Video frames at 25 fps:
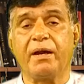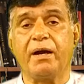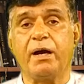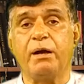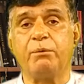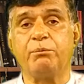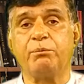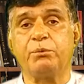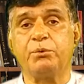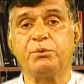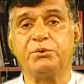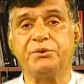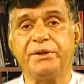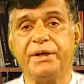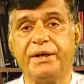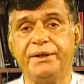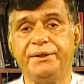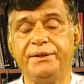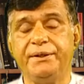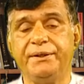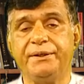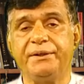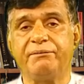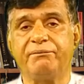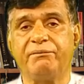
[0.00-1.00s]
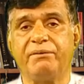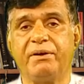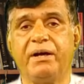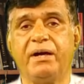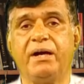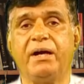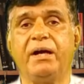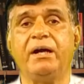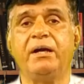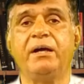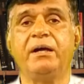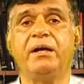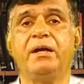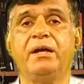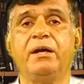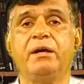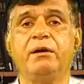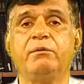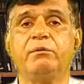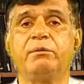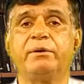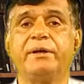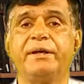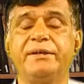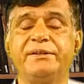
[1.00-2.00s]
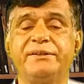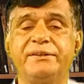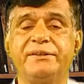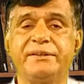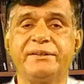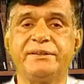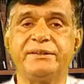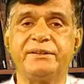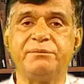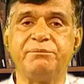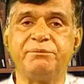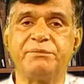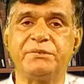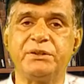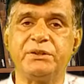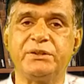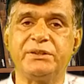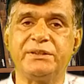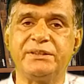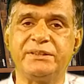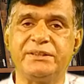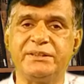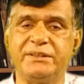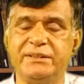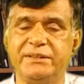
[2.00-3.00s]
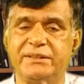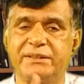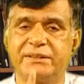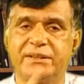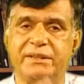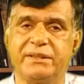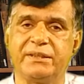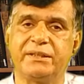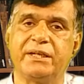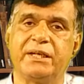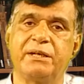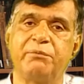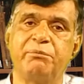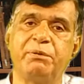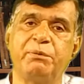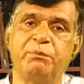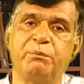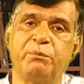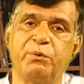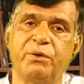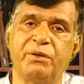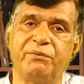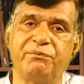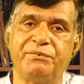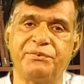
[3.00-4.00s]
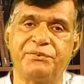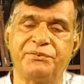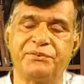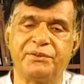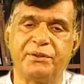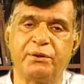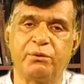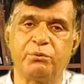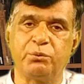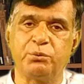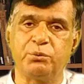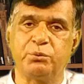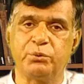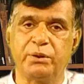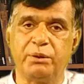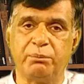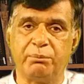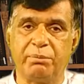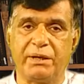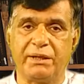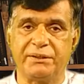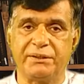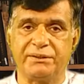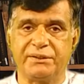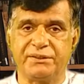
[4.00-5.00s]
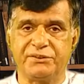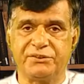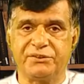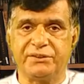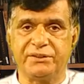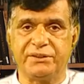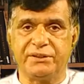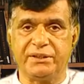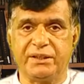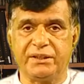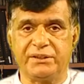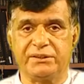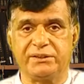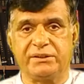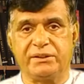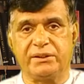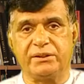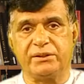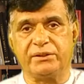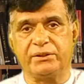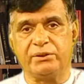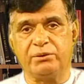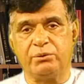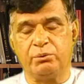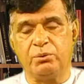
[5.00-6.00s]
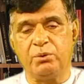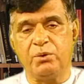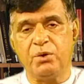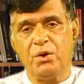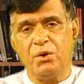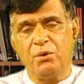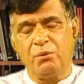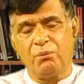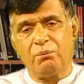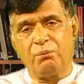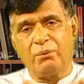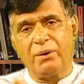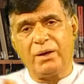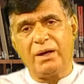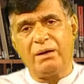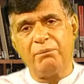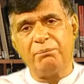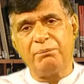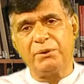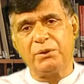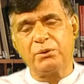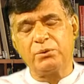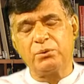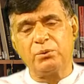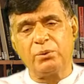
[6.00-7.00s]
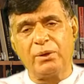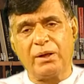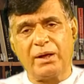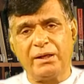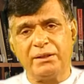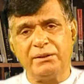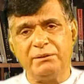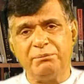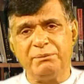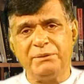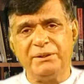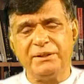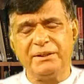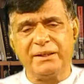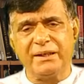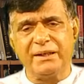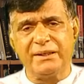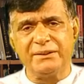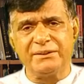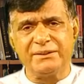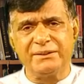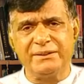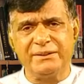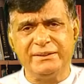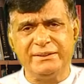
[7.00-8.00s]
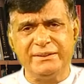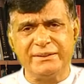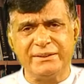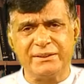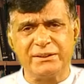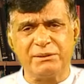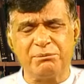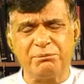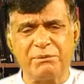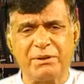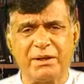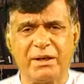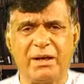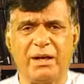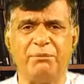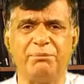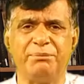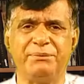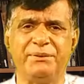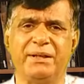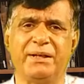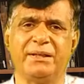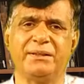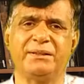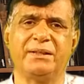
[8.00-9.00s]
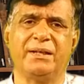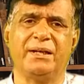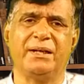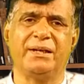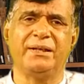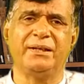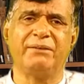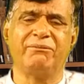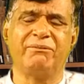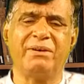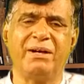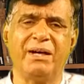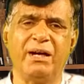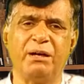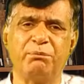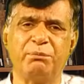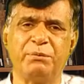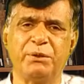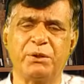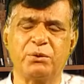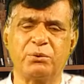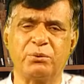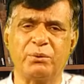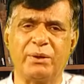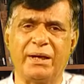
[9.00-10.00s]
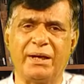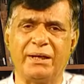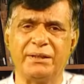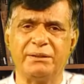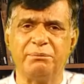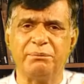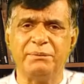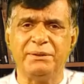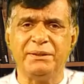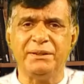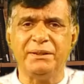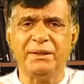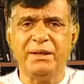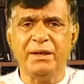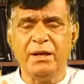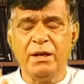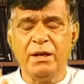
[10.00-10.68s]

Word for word: आपको चाहिए कि वहाँ इस किस्म की किसी सरगर्मी मुलविस ना हो जो इबादत से हट करके हो वहाँ पर तो आदमी का जिसम कांप जाता है वहाँ पर तो आदमी